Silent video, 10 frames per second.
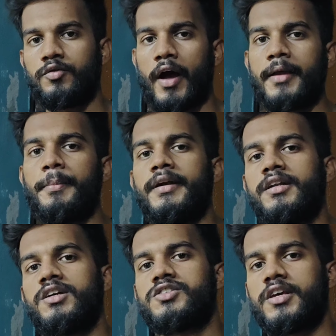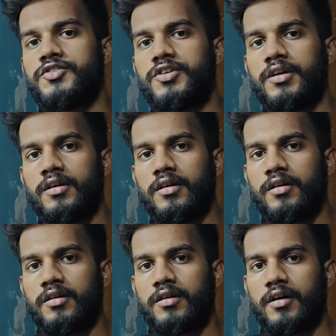ड्राइंग पेंटिंग स्केचिंग
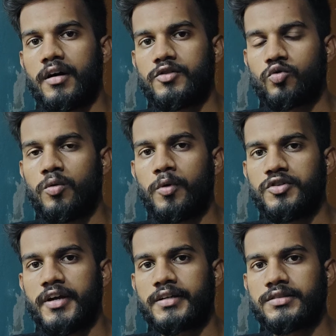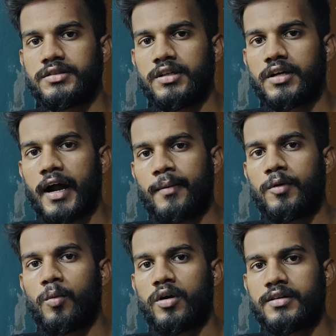स्कूल प्रोजेक्ट्स
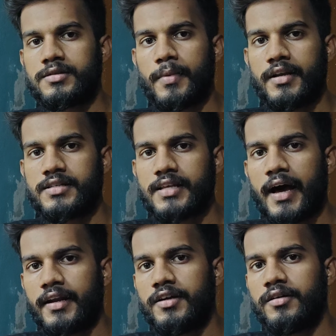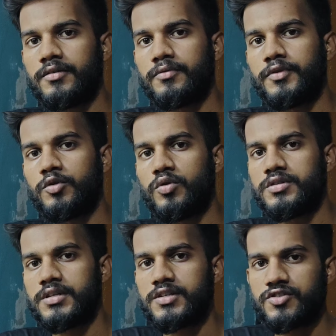कार्डबोर्ड मॉडल्स मैंने सारे
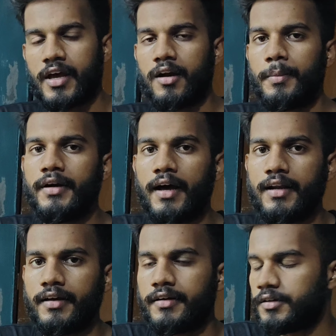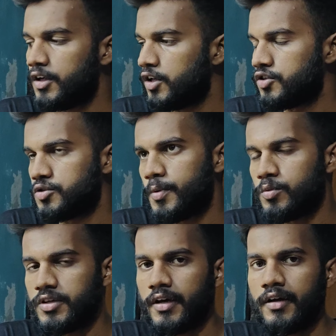वीडियोस इस चैनल पर डाले हैं जिसपे
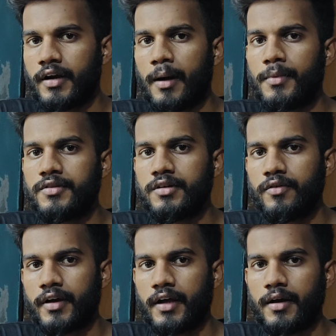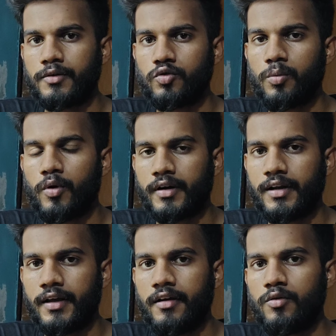मुझे राम मंदिर वगैरह जो
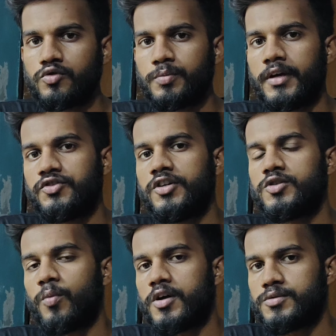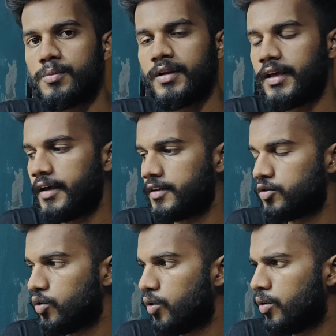मॉडल है उस पर अच्छे रिस्पॉन्स भी मिले हैं
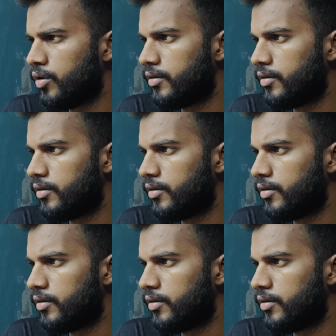तो